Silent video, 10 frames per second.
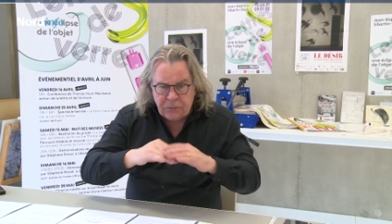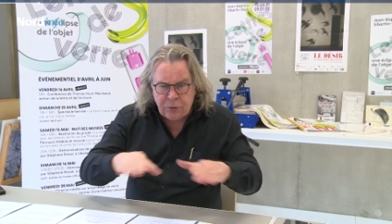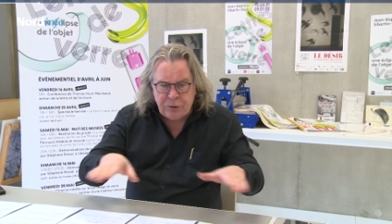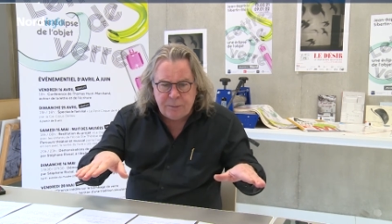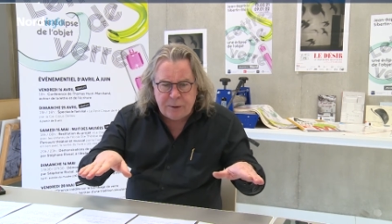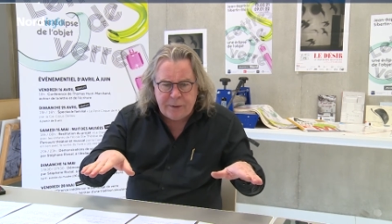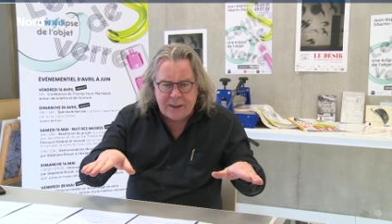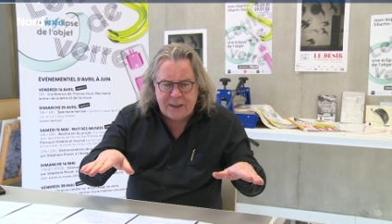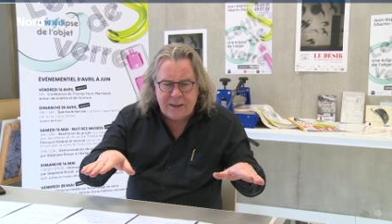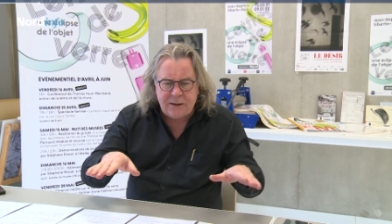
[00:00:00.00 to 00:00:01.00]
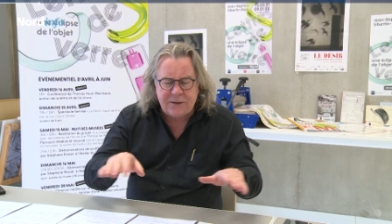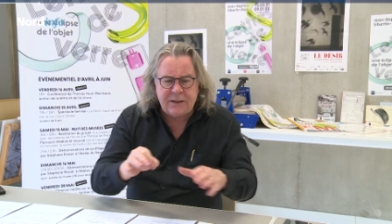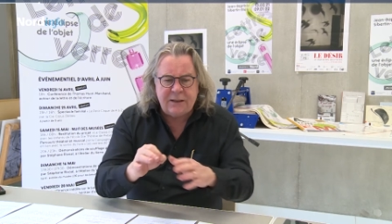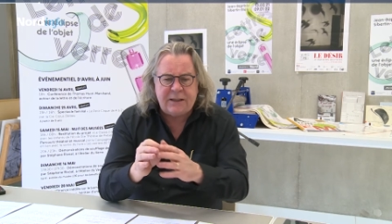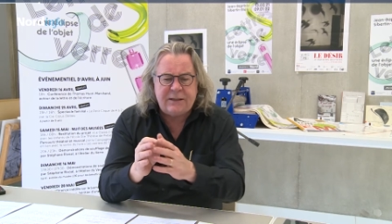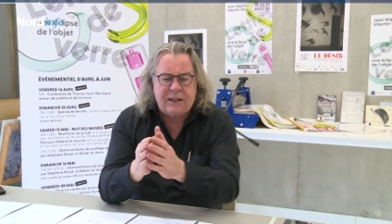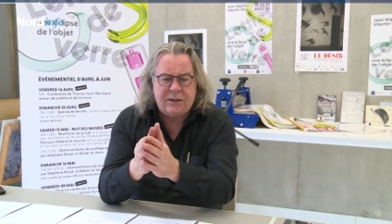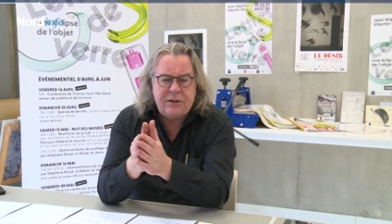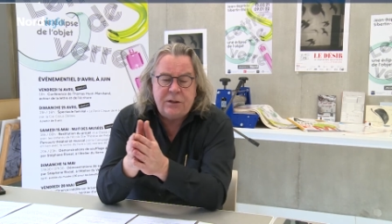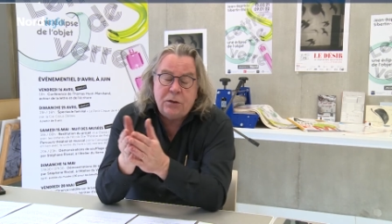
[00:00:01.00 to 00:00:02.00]
une des premières règles, c'est
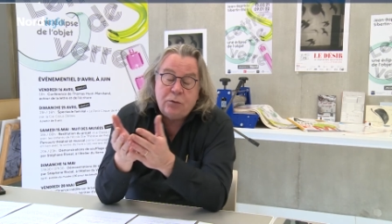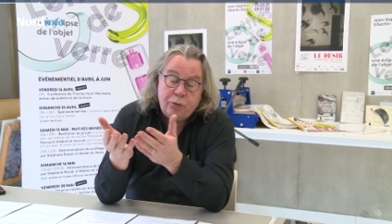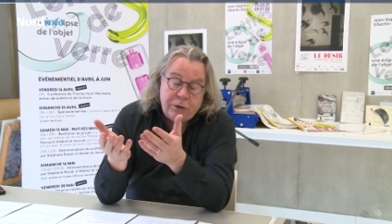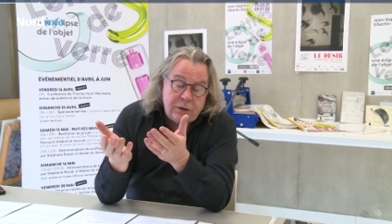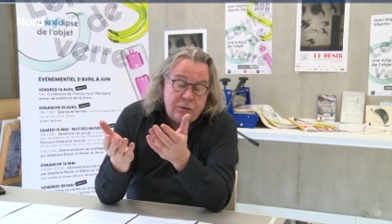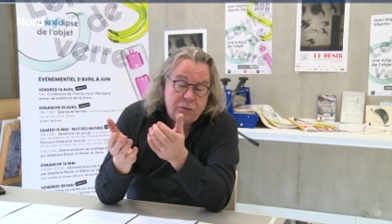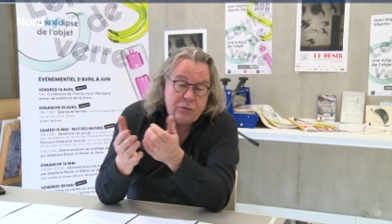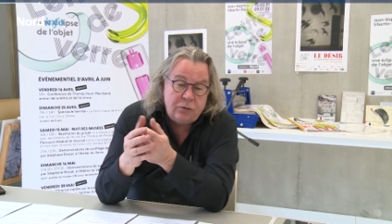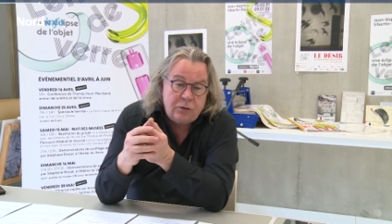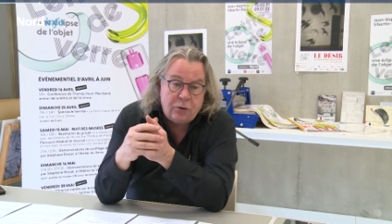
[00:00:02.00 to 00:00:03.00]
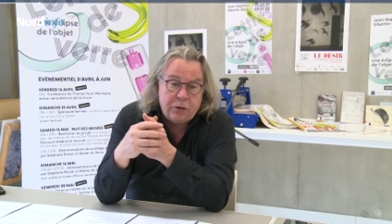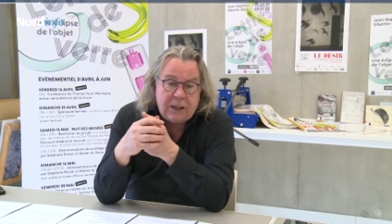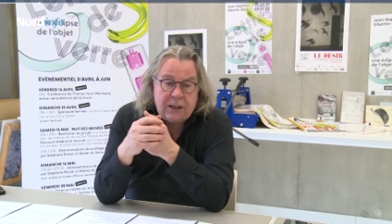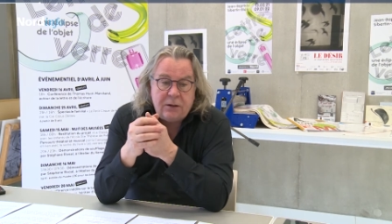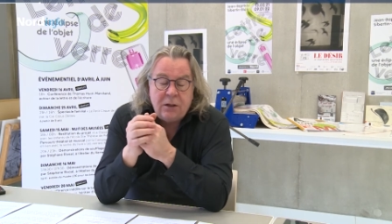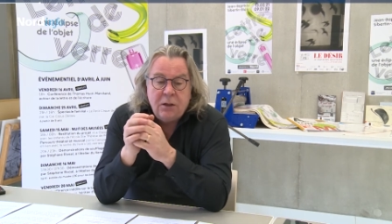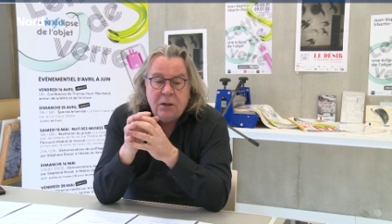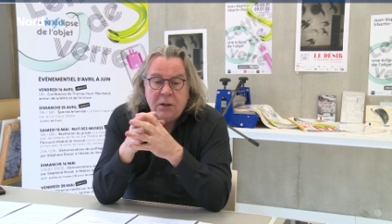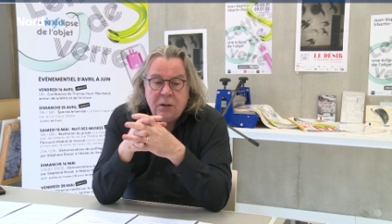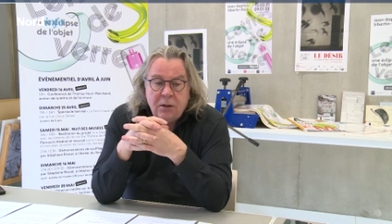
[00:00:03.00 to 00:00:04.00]
d'interdire, oui, dans le cadre,
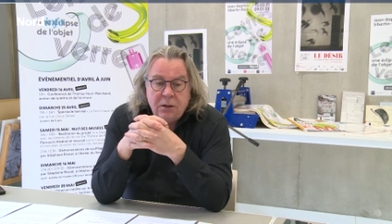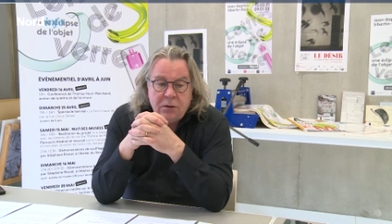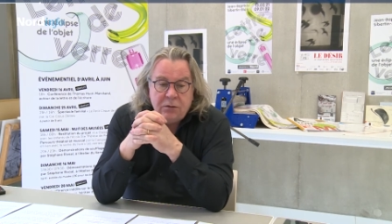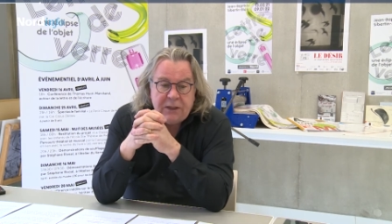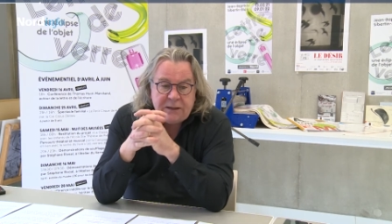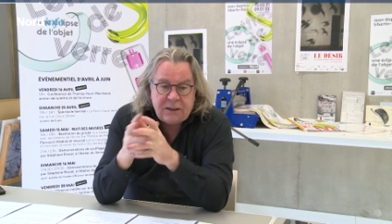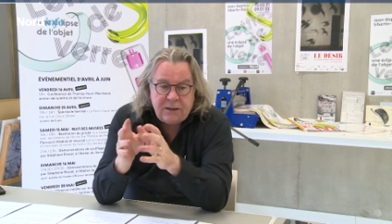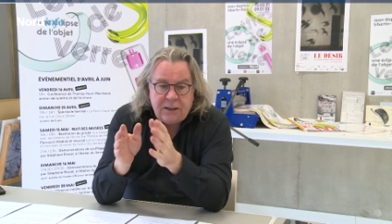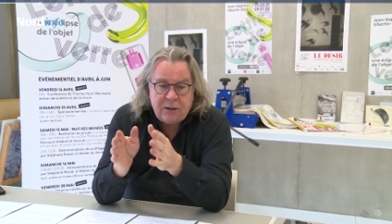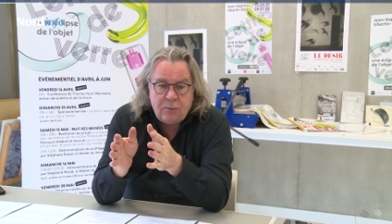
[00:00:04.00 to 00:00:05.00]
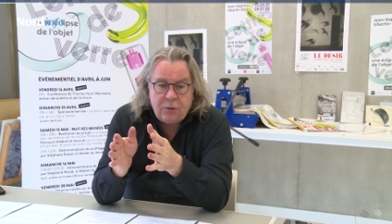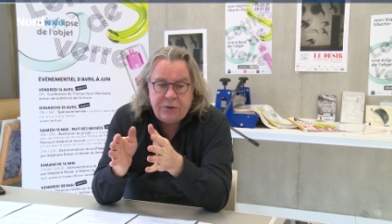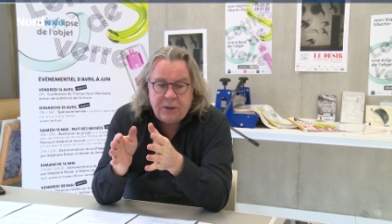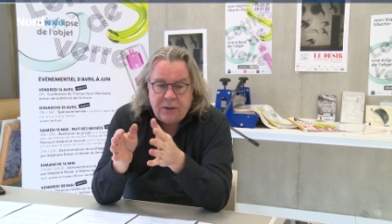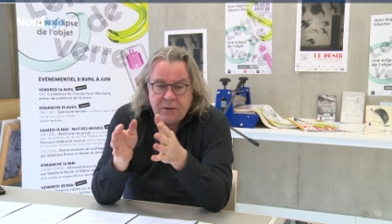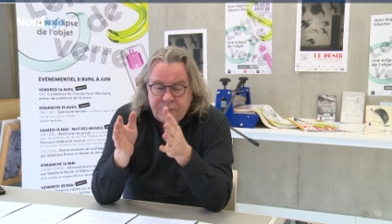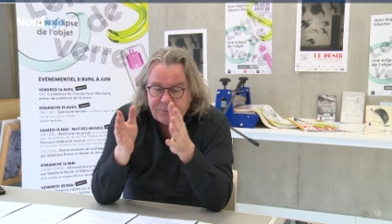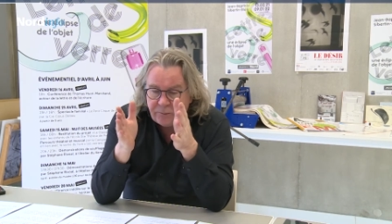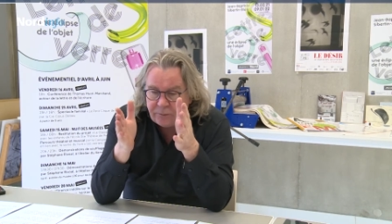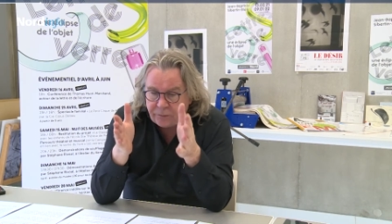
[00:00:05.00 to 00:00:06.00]
d'interdire les commentaires.
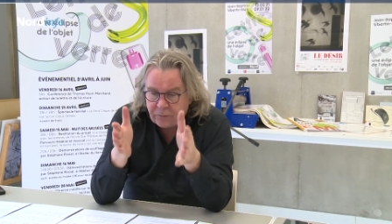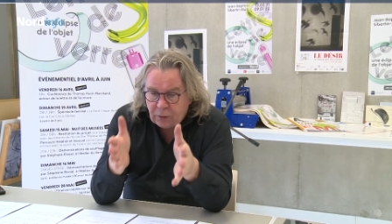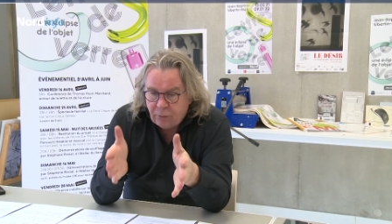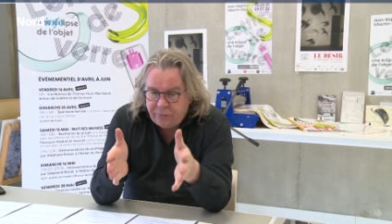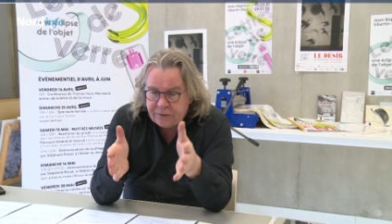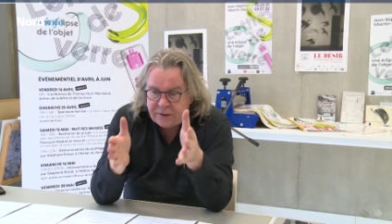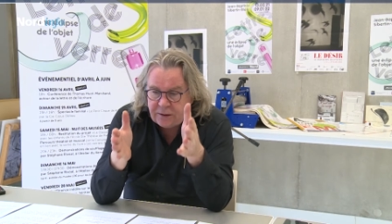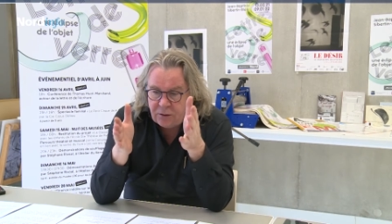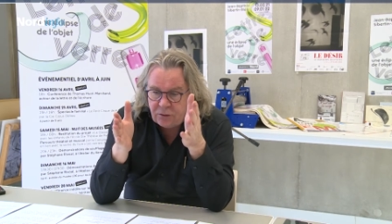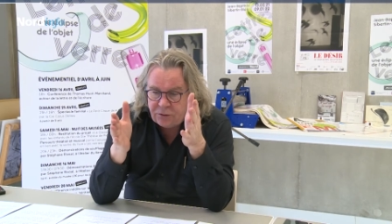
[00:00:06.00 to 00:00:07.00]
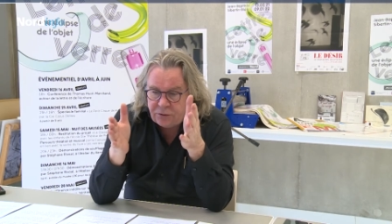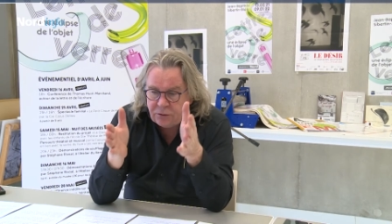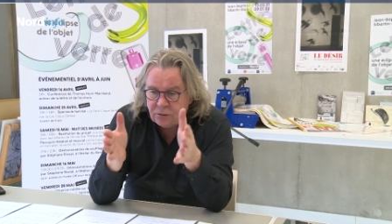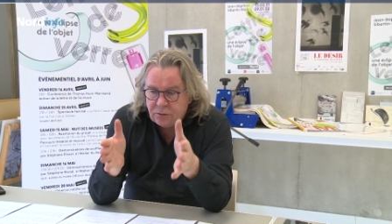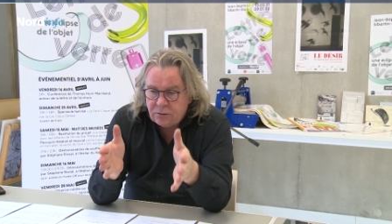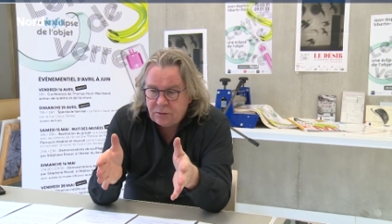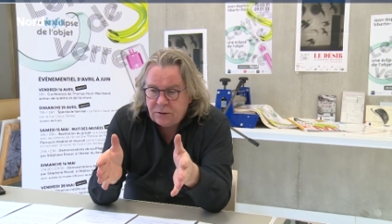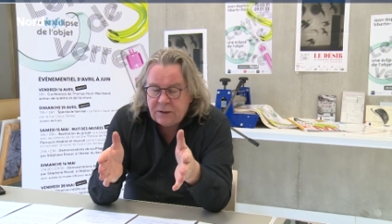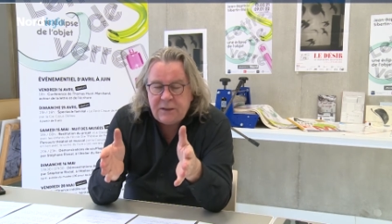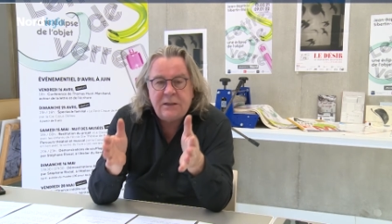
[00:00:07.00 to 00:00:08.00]
On fait silence,
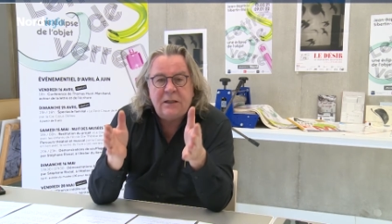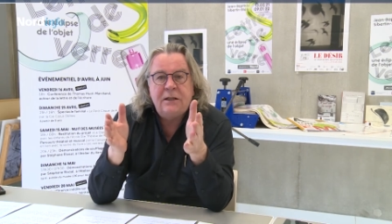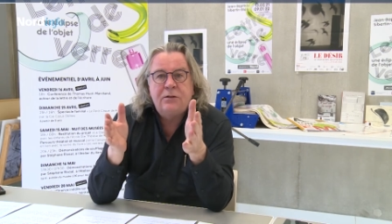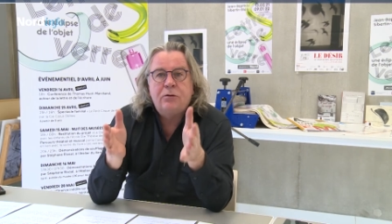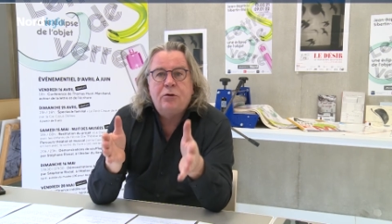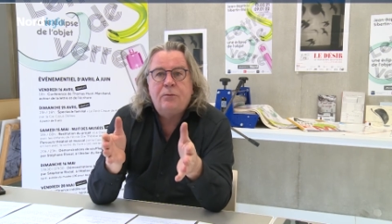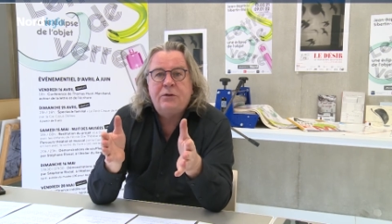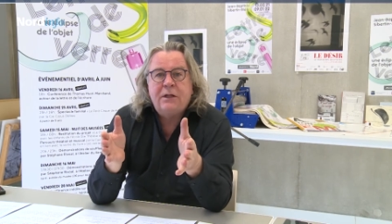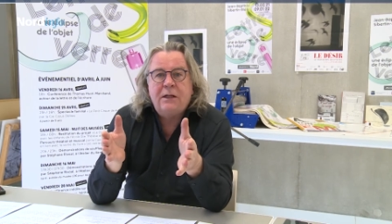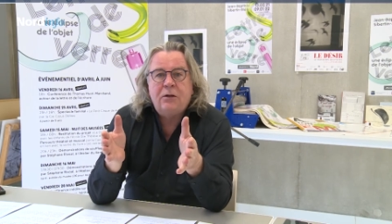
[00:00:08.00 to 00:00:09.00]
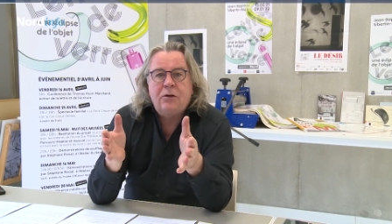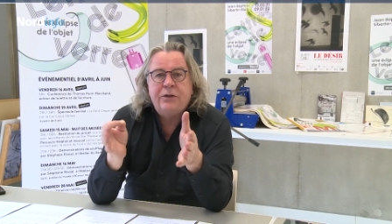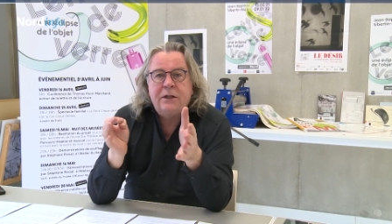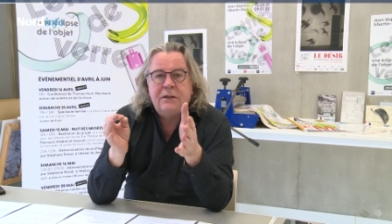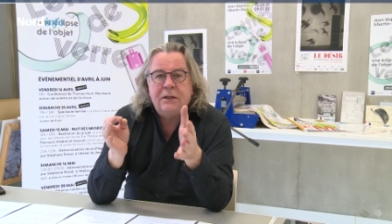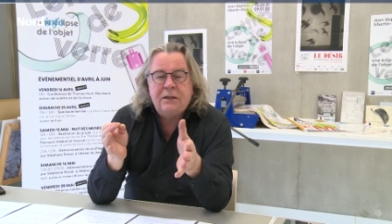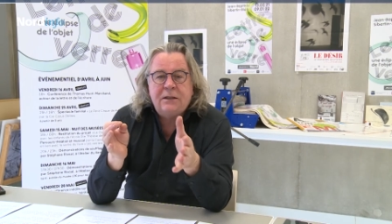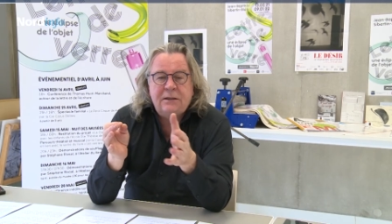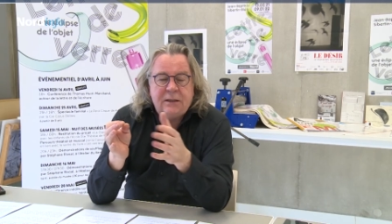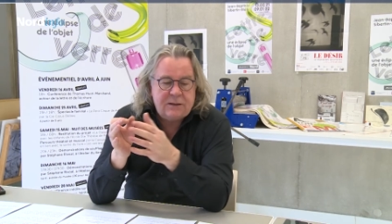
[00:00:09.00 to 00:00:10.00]
les uns et les autres commencent à lire leur texte, et
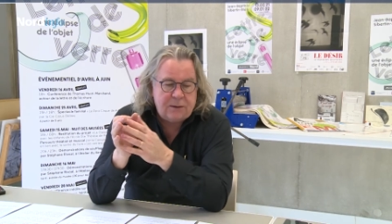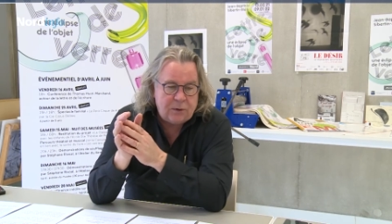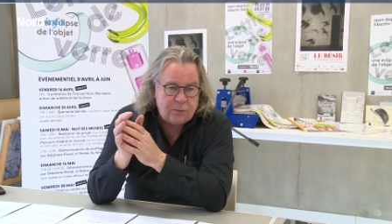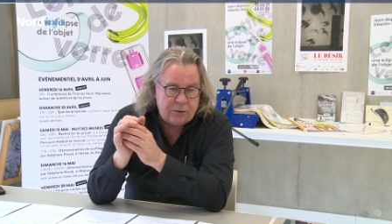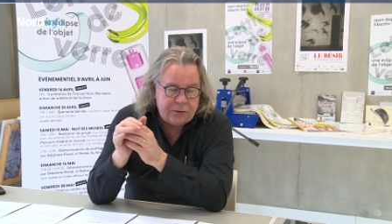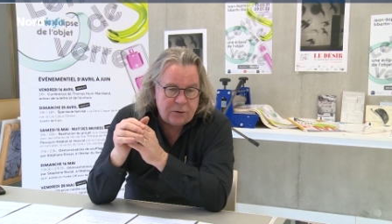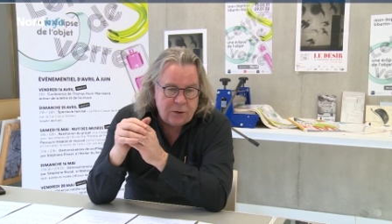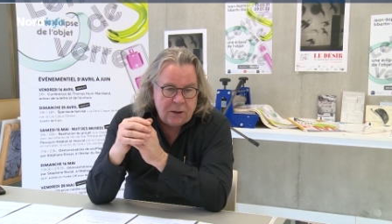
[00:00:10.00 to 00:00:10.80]
ça c'est extrêmement important.